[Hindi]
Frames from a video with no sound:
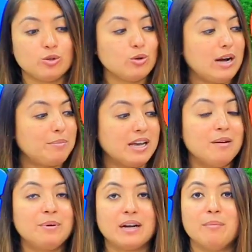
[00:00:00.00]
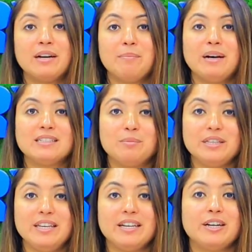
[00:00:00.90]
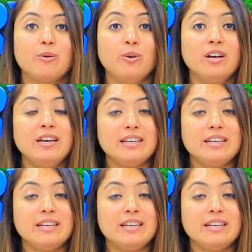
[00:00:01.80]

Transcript: जो आप यहाँ पर हमारे पास अभी देख रहे हो